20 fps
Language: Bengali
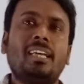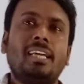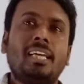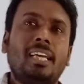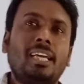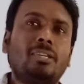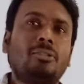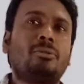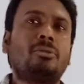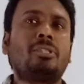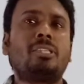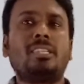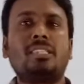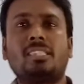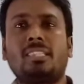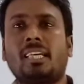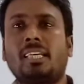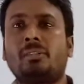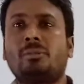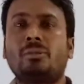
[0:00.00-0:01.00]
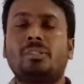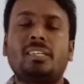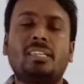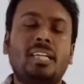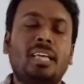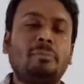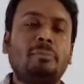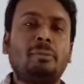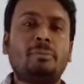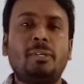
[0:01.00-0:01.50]
এই কঠিন সেই কঠিন
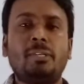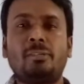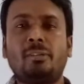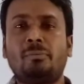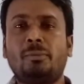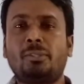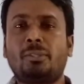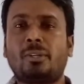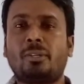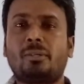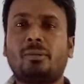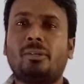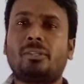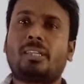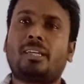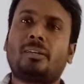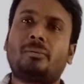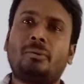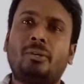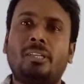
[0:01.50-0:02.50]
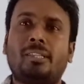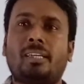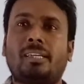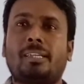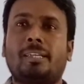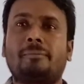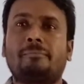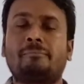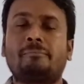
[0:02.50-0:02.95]
এই বিভিন্ন বিষয়গুলো তারা বলে থাকে